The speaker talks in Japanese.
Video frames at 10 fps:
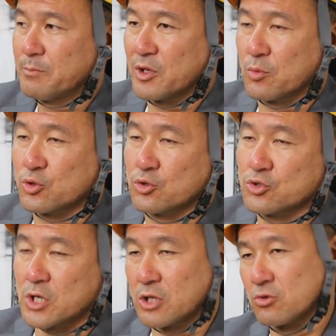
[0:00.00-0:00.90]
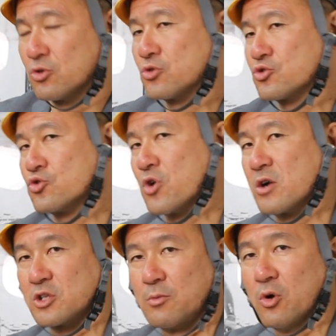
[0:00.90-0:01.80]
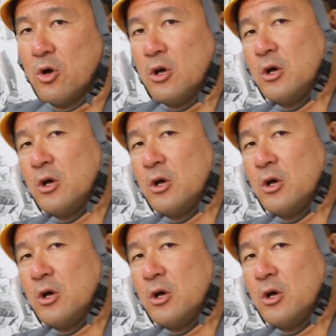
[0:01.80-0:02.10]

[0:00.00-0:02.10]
ペットボトルジュースあの領収書なくても